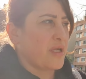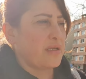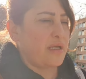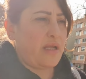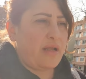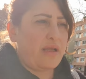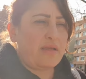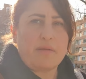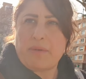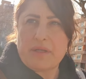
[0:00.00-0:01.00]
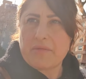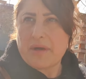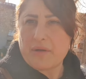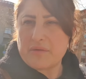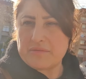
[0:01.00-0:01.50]
или не
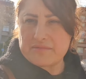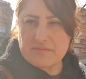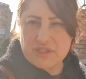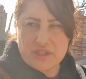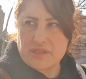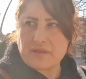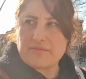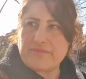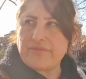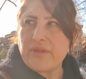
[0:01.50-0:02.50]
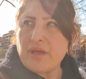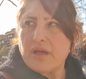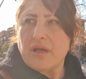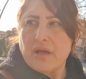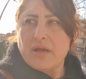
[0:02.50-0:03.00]
понимаю, честно.
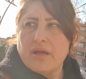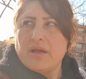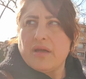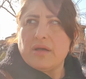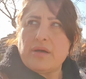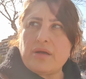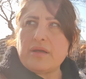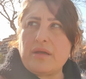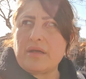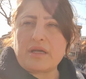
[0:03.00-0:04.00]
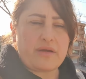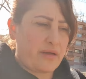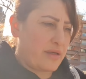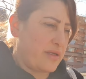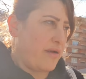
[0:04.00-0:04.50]
Ой,
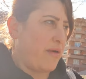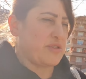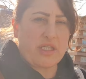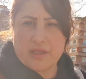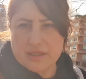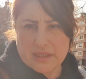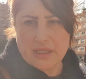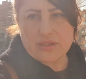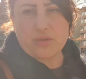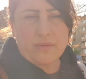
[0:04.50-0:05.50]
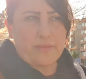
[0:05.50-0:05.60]
я, я вам сейчас расскажу.